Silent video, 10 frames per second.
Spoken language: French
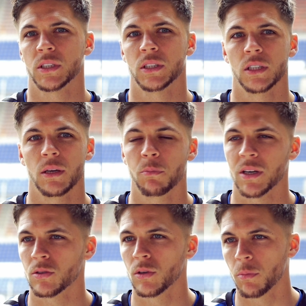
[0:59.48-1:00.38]
qui, est,
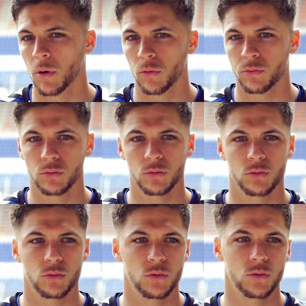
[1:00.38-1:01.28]
passionné par le foot,
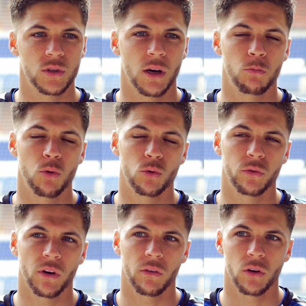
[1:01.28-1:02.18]
où il y a beaucoup
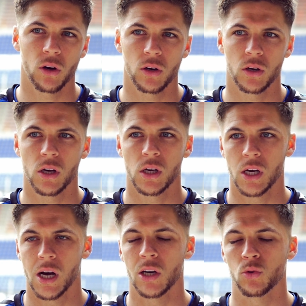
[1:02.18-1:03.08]
de ferveur,
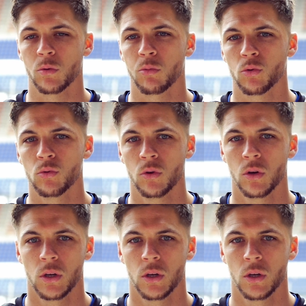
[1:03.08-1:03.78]
à jouer beaucoup.